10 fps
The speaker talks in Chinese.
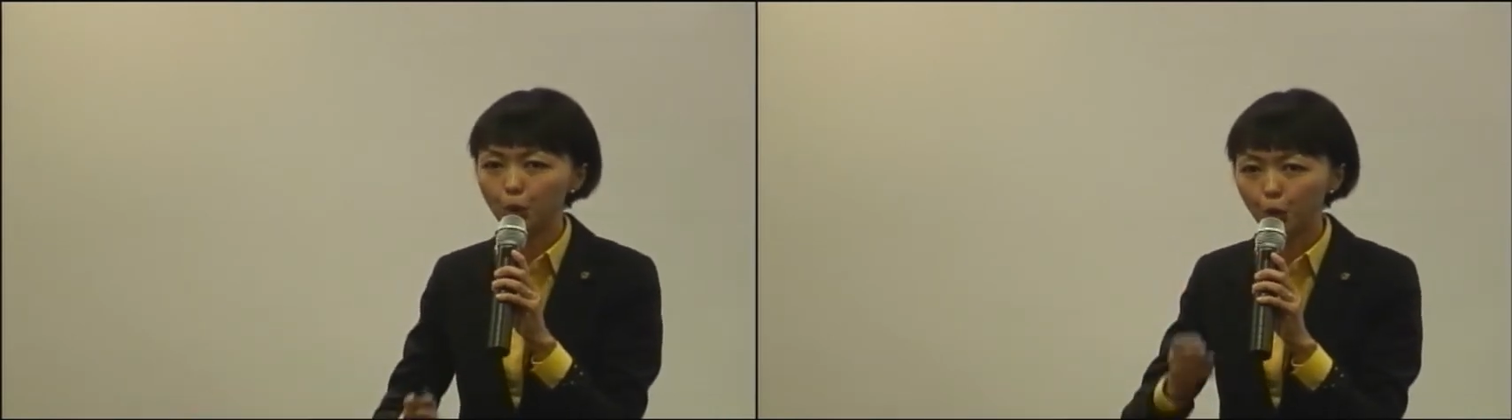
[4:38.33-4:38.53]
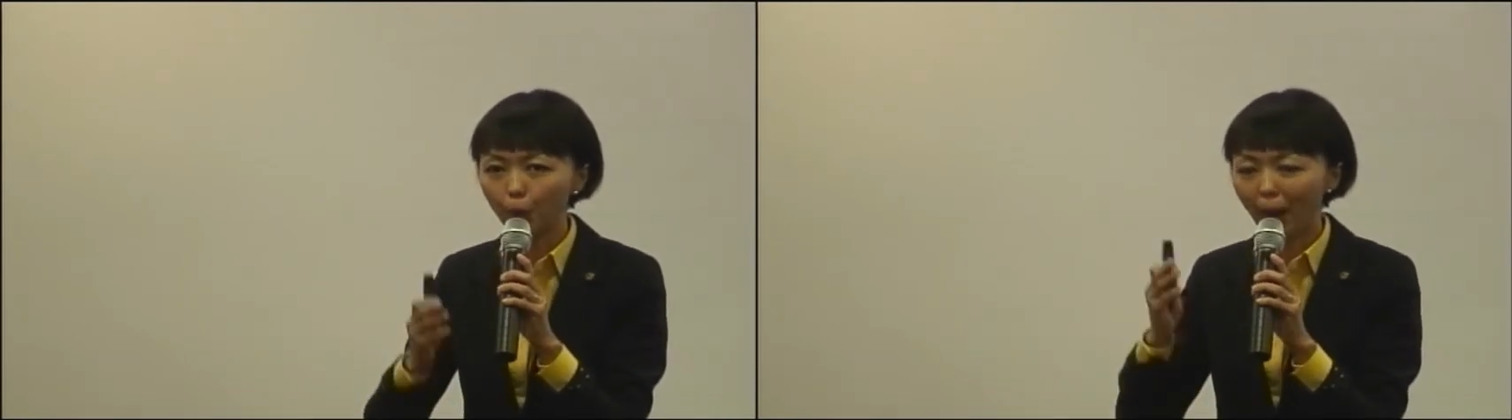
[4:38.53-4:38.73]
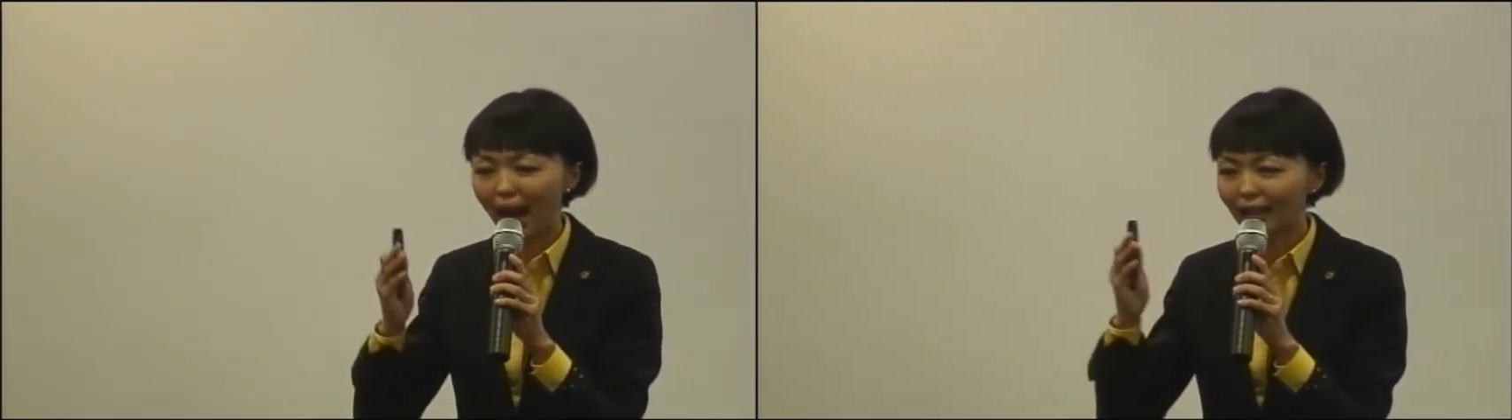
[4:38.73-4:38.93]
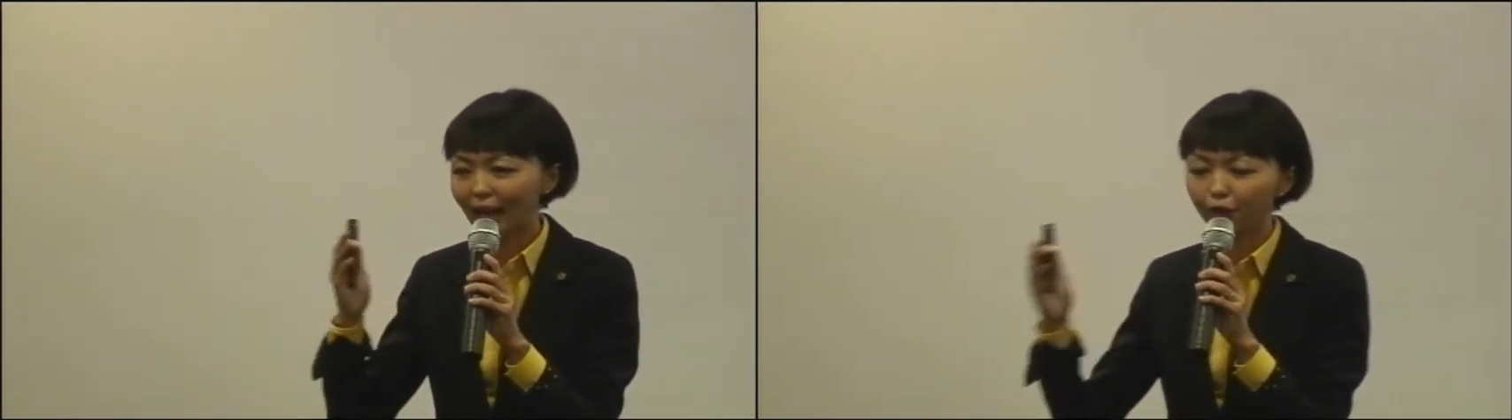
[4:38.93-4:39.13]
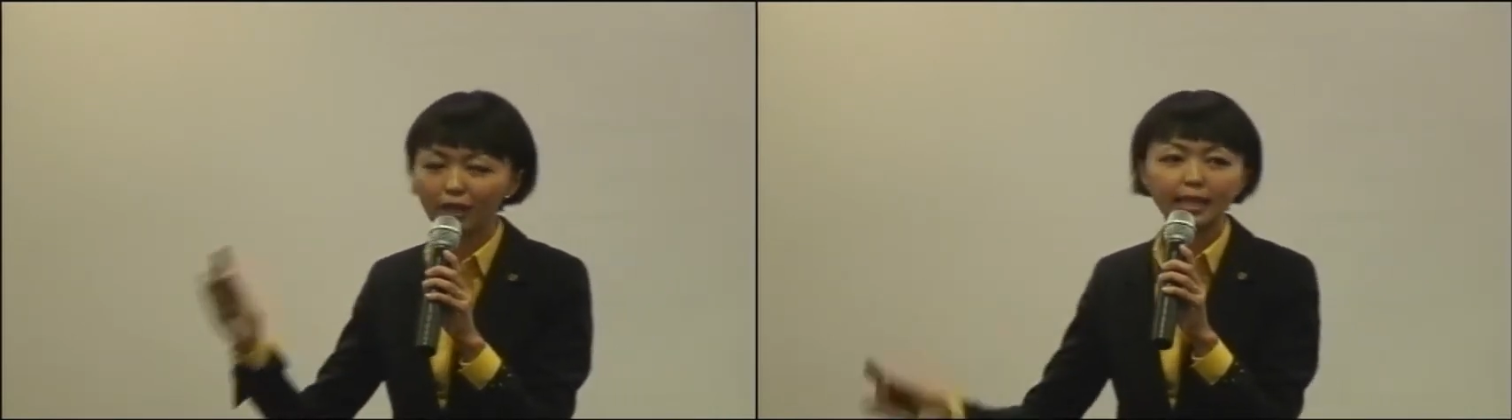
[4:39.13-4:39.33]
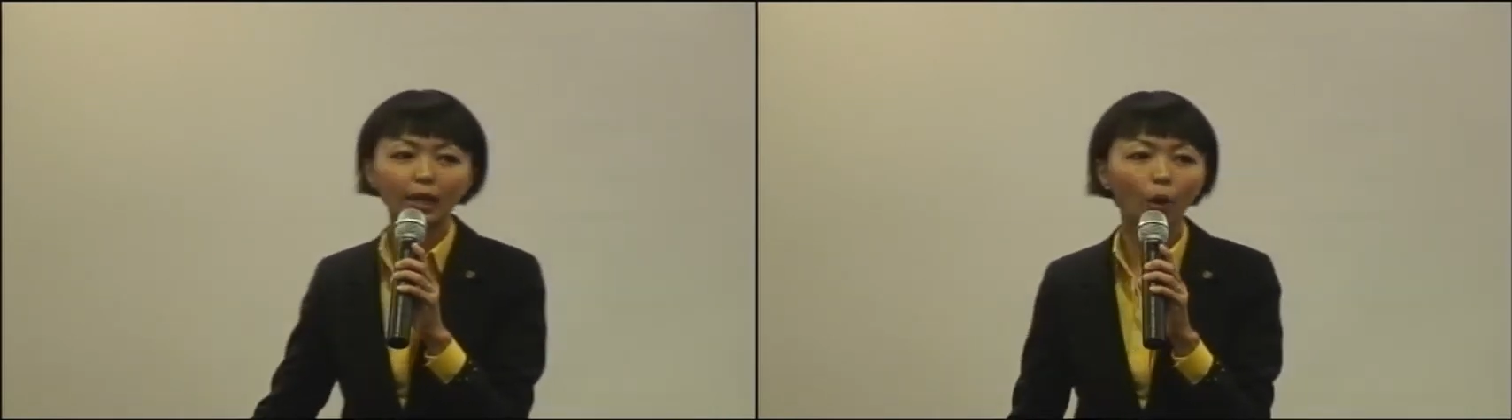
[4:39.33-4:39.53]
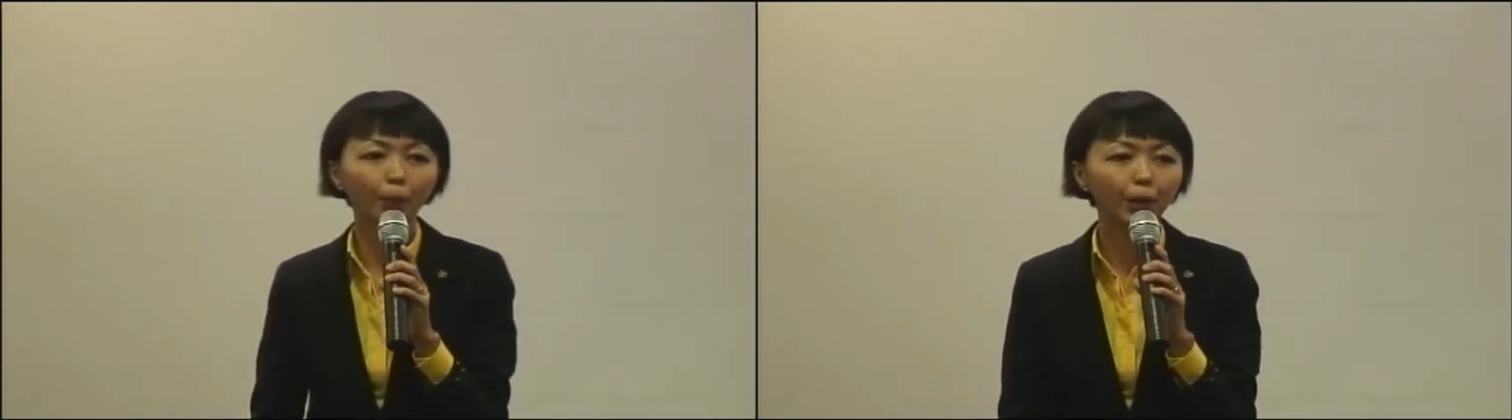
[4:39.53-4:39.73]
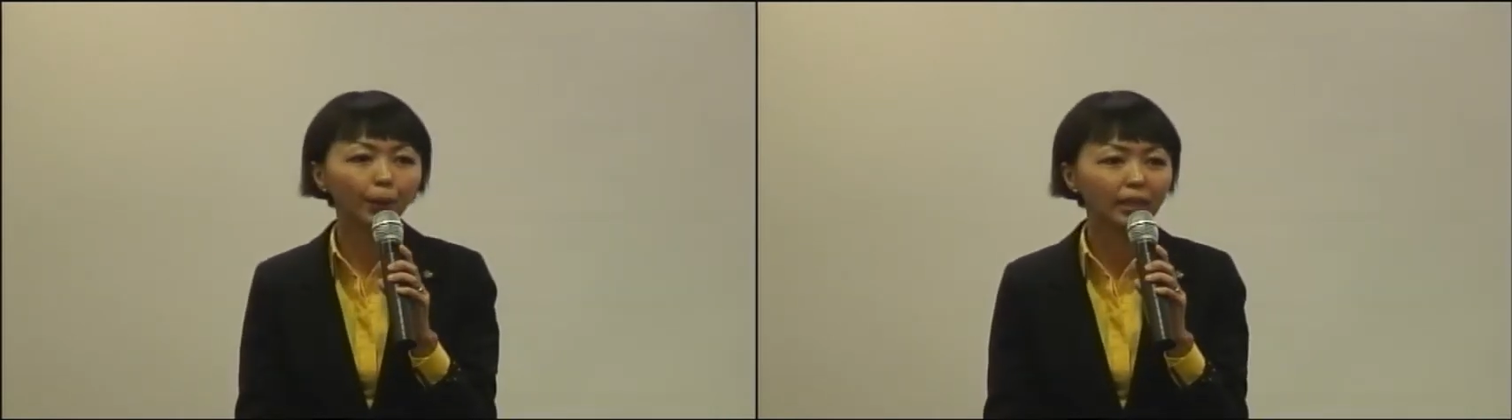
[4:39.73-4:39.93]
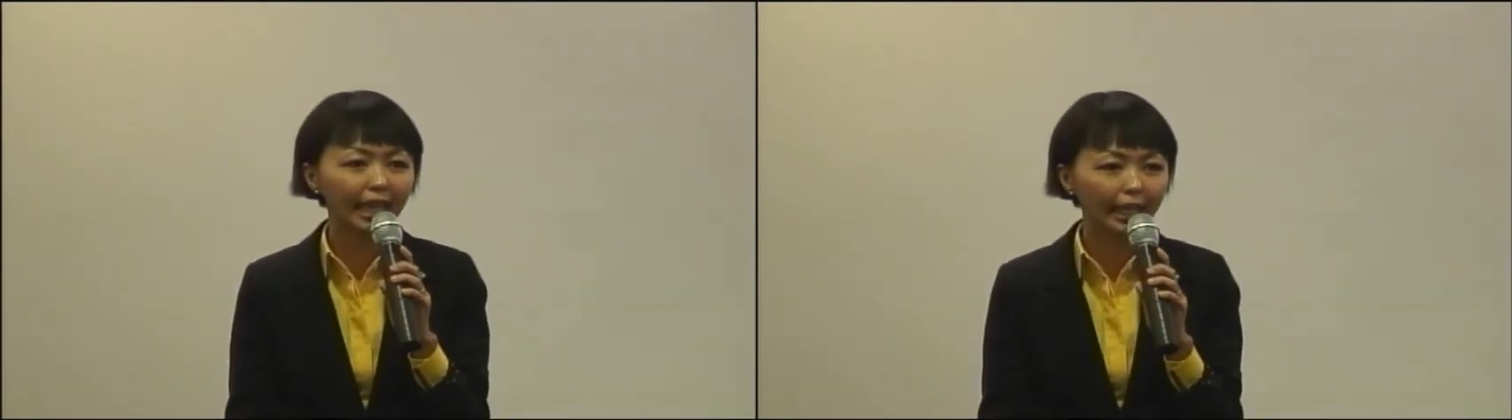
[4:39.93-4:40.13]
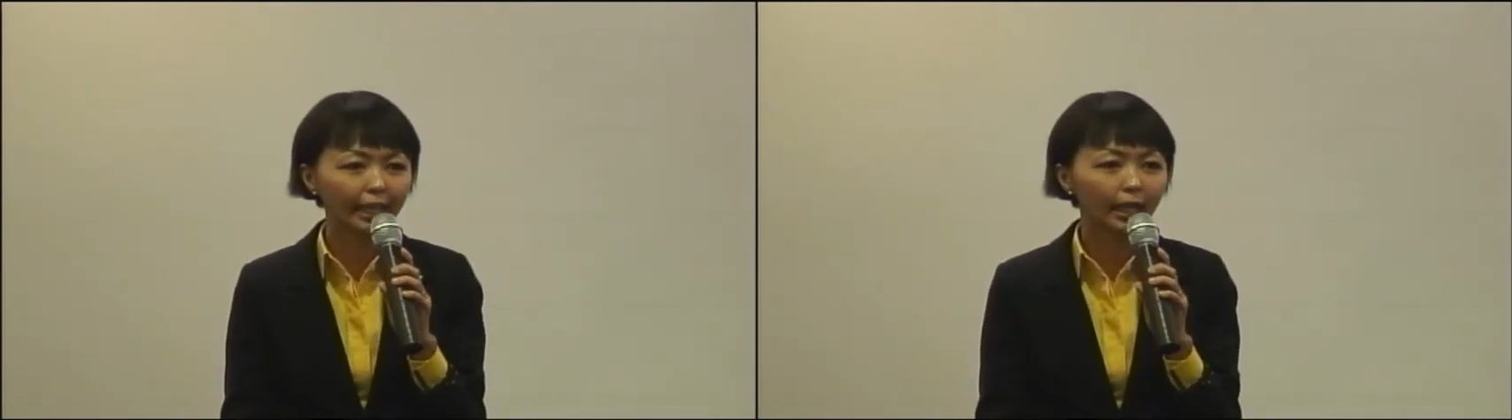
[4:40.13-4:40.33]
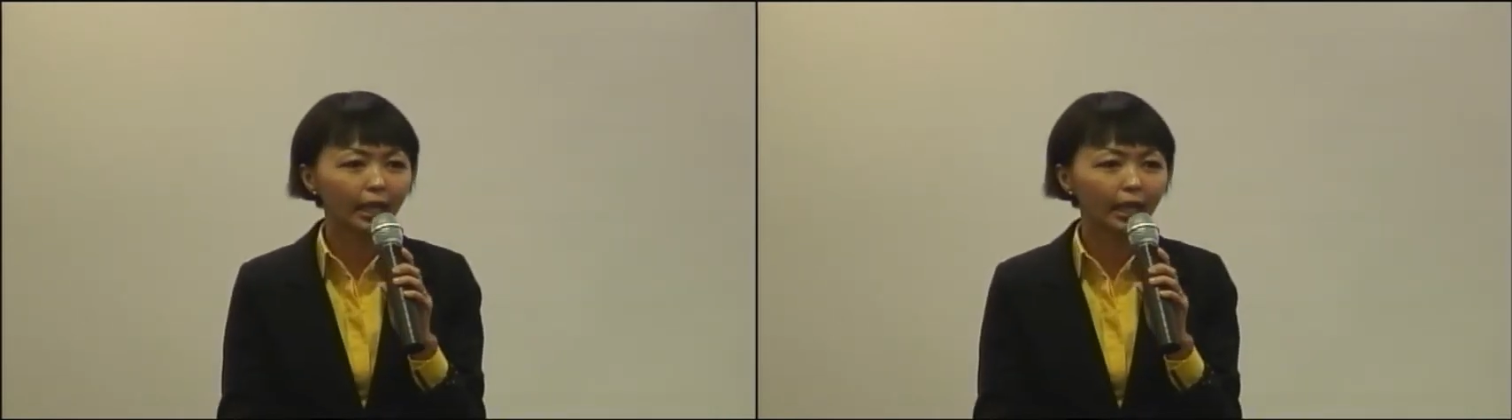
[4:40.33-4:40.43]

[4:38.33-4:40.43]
就把它分享给我朋友听。